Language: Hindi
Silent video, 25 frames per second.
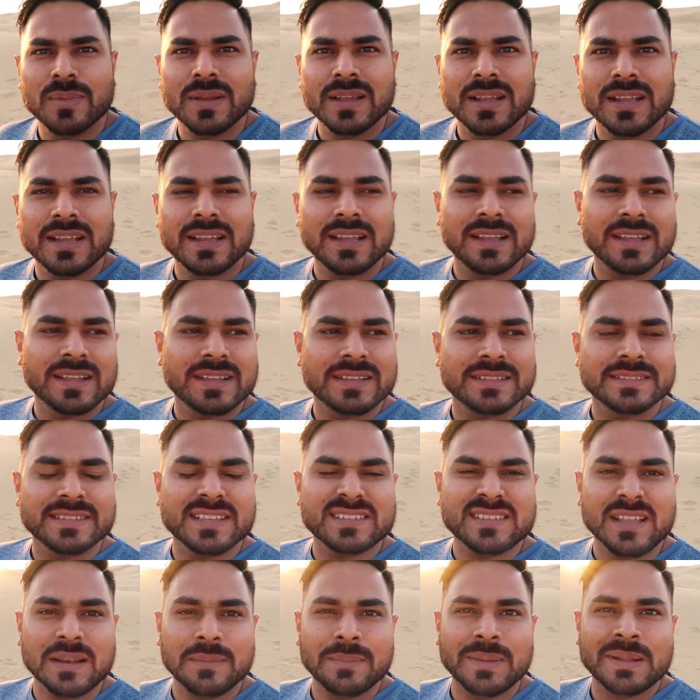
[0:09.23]
मैं
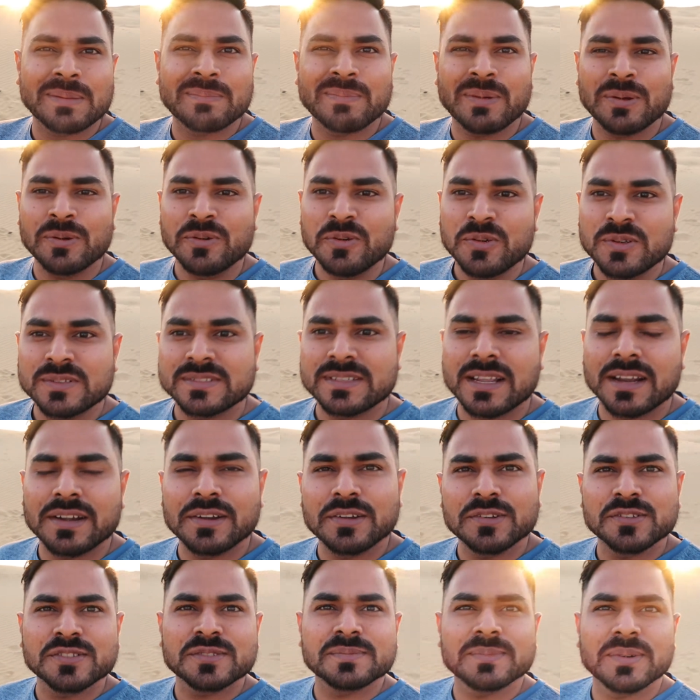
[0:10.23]
जैसलमेर में हूँ
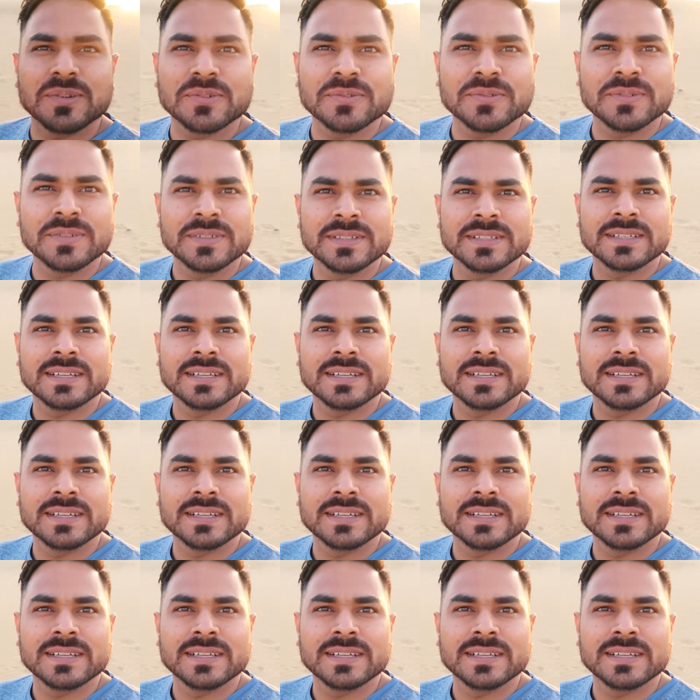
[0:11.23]
सैंड में हूँ